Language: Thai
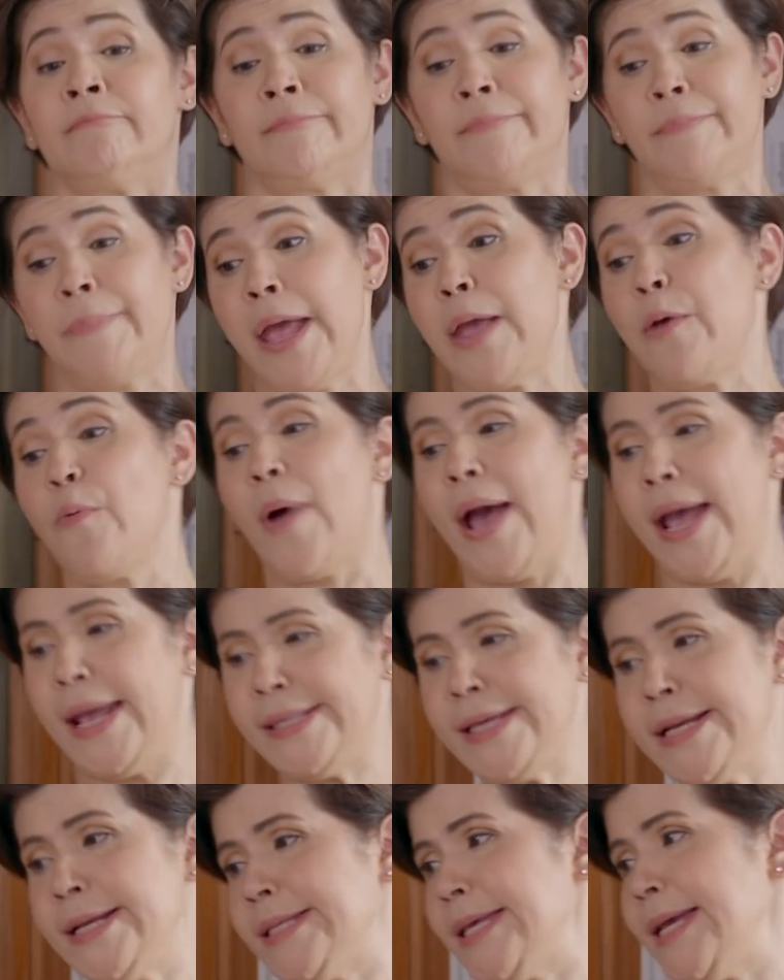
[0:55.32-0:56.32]
ไม่ไหว
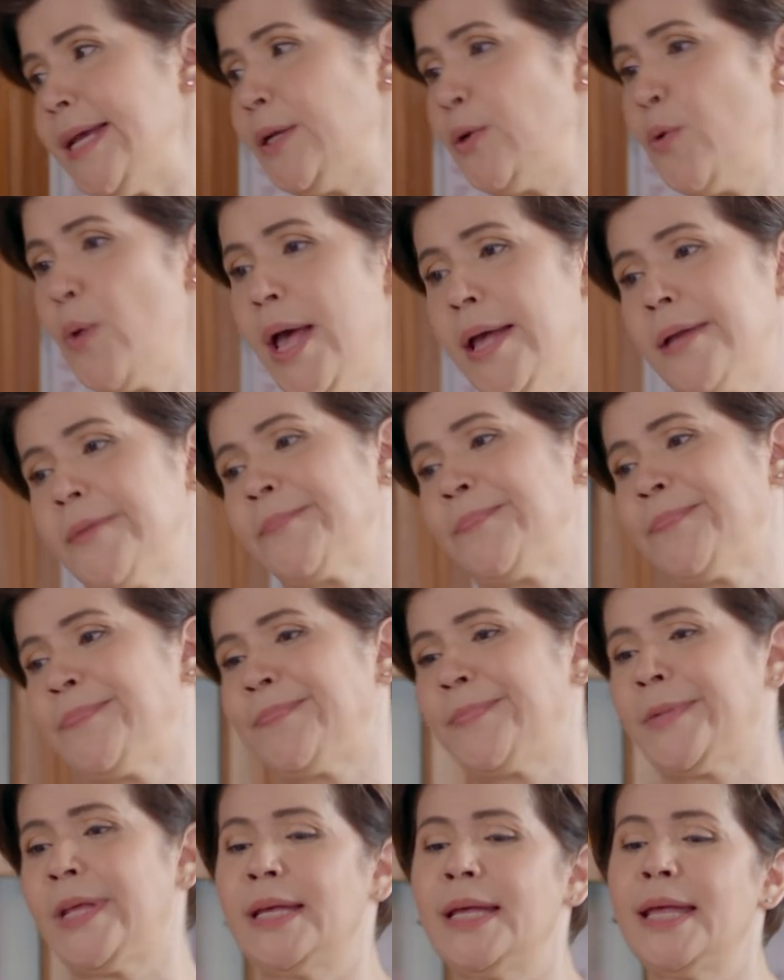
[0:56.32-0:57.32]
จริงๆด้วย
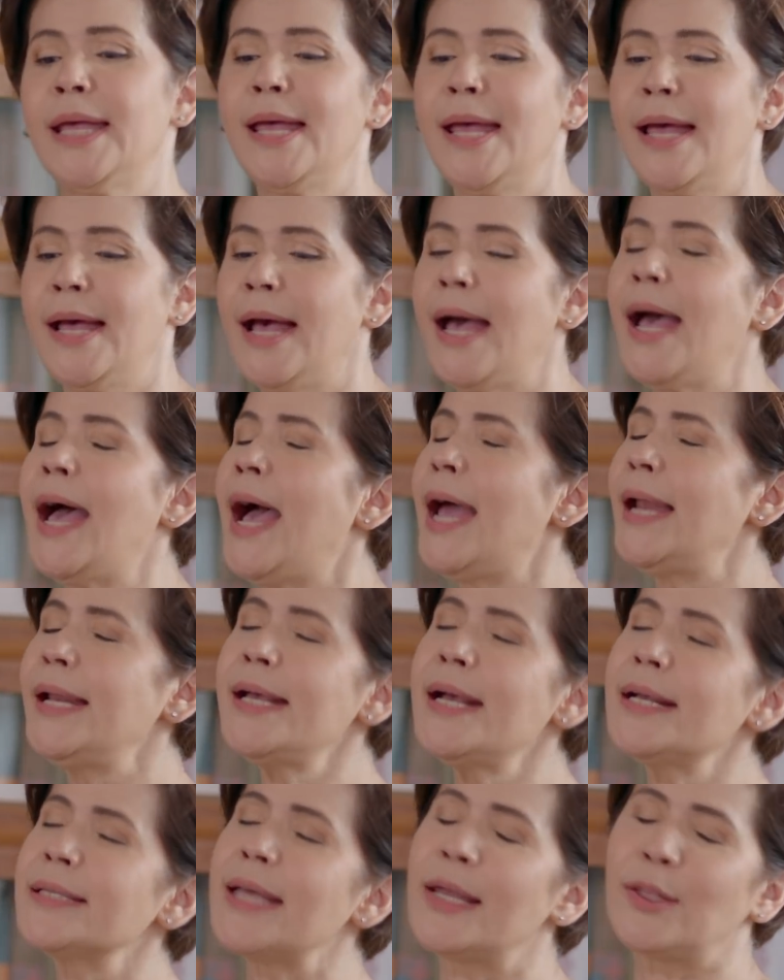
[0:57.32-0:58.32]
หา
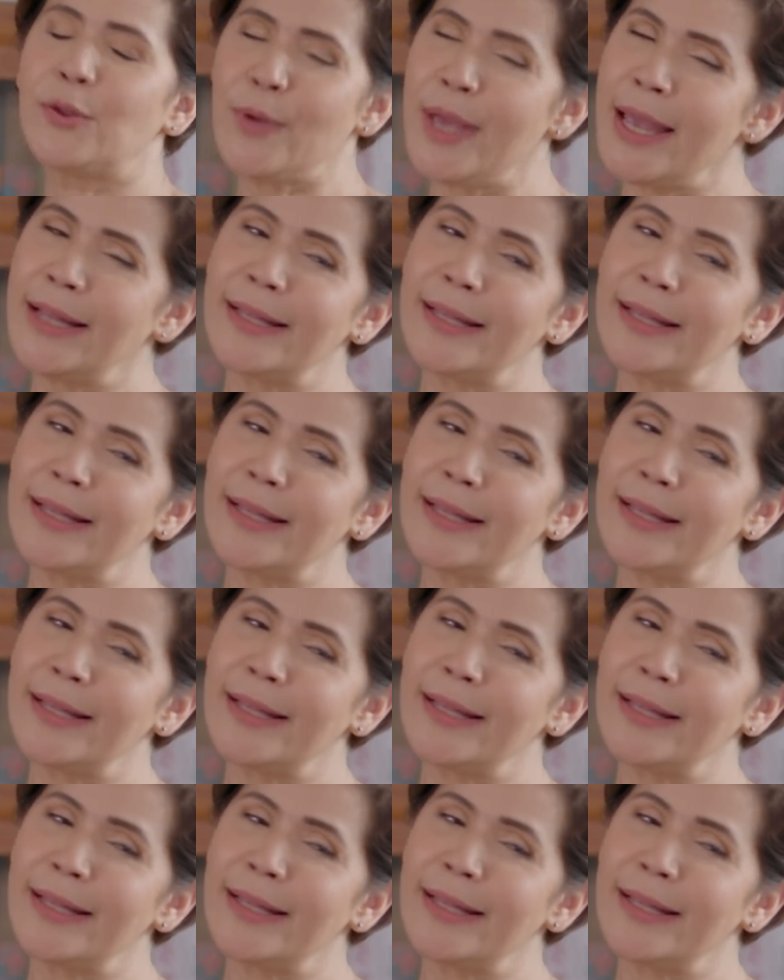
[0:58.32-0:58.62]
เรื่องใส่ตัวเอง